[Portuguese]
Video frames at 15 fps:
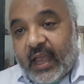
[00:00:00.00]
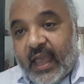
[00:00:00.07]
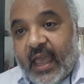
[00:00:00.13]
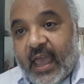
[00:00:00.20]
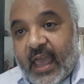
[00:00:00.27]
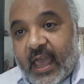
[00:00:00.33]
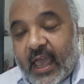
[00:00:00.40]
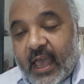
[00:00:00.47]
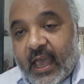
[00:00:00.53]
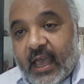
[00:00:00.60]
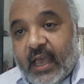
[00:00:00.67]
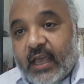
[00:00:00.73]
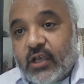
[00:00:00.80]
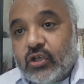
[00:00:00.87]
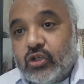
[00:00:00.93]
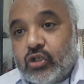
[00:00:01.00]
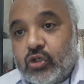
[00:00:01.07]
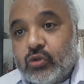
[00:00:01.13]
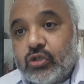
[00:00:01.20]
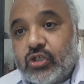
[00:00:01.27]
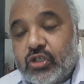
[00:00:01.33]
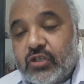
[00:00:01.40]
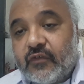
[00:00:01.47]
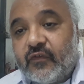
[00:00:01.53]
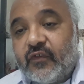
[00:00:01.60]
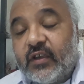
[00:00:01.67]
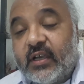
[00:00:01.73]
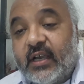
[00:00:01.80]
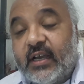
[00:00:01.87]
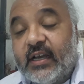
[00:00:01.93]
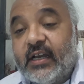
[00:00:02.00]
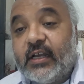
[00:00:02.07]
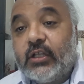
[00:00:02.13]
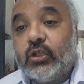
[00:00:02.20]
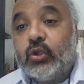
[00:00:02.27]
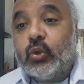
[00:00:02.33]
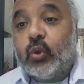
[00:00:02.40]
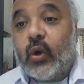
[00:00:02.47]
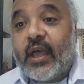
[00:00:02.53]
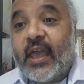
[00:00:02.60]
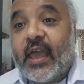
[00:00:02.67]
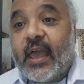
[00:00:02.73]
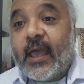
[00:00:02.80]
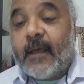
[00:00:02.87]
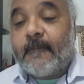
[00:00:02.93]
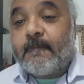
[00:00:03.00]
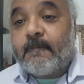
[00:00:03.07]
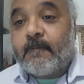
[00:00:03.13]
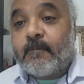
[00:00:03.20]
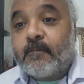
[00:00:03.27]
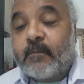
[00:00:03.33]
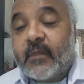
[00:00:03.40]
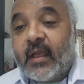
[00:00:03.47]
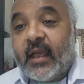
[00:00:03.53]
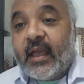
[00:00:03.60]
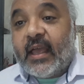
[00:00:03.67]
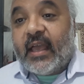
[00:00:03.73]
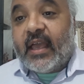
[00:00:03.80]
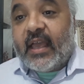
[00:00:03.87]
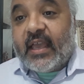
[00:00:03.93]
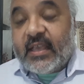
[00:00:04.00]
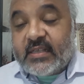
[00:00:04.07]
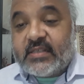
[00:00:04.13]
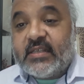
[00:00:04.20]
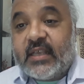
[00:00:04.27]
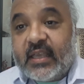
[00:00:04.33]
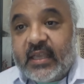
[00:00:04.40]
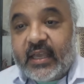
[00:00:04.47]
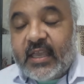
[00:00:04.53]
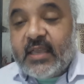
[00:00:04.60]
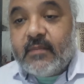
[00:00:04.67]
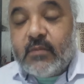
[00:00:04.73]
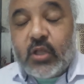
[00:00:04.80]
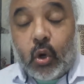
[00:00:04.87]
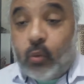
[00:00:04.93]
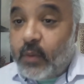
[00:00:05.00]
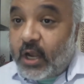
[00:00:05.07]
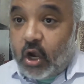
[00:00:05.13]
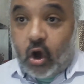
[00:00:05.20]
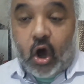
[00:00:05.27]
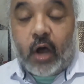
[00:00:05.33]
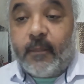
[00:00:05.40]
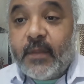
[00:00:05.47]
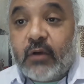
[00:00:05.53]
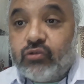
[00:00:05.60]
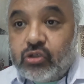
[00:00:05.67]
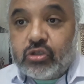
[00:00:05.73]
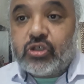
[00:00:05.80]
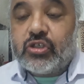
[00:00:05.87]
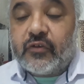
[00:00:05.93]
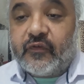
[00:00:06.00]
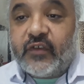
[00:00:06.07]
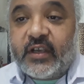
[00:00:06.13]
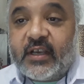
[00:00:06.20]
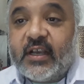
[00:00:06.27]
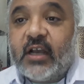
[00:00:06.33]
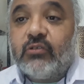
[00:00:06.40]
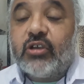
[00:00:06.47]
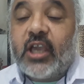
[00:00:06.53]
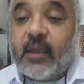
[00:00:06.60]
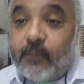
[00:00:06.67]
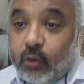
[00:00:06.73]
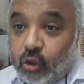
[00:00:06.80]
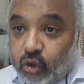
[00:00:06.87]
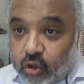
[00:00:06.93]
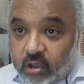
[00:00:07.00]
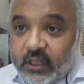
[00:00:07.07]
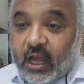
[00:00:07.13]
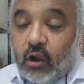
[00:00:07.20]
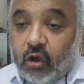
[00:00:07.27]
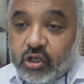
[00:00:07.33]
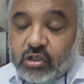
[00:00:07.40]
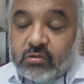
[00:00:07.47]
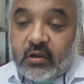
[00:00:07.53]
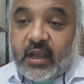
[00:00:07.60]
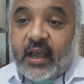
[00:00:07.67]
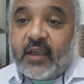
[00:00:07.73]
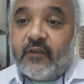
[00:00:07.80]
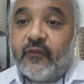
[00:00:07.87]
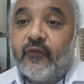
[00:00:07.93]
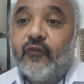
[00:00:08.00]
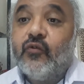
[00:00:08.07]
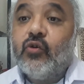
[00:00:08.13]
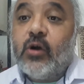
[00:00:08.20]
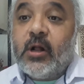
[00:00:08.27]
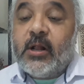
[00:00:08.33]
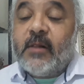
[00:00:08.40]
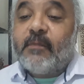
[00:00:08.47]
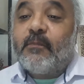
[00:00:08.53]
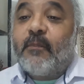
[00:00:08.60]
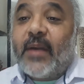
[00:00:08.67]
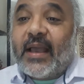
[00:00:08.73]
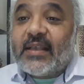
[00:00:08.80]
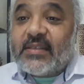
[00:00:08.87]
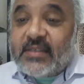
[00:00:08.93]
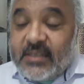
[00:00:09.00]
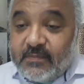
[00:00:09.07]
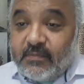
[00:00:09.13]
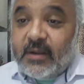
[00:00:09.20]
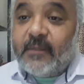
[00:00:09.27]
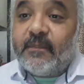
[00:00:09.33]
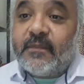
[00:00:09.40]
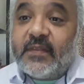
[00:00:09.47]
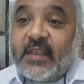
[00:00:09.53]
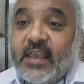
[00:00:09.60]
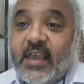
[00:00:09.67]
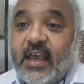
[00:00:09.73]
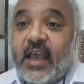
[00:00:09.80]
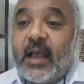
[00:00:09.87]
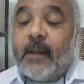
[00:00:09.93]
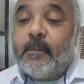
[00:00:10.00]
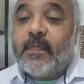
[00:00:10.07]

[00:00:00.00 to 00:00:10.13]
é, justificando é, esse crime, ou melhor, não justificando, quebrou toda a loja do Carrefour para se manter